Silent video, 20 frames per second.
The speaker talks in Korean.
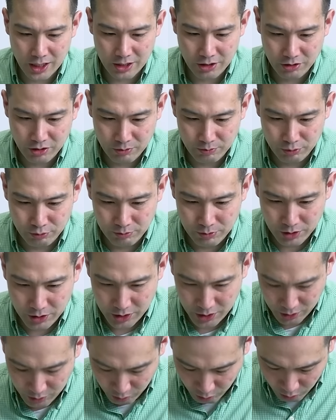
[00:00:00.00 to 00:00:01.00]
가격이
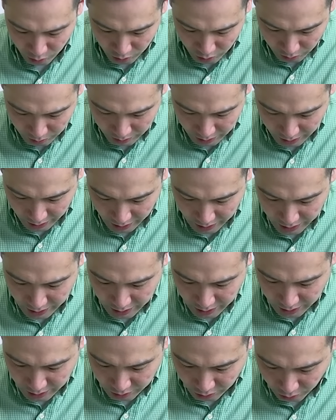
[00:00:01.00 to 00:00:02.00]
분명히 이게 올 겁니다.
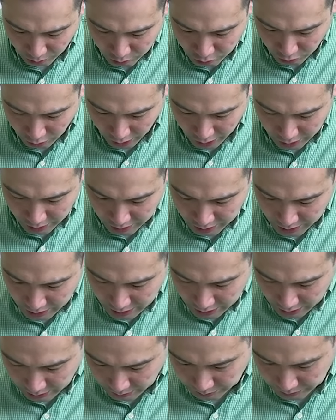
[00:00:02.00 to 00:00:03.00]
단기간에 너무 과열
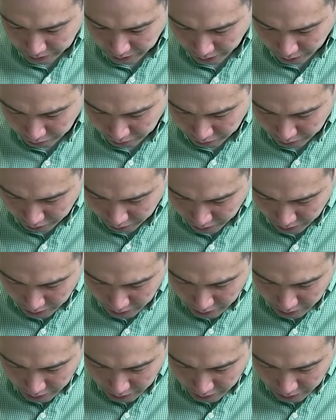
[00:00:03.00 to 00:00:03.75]
급등했고요.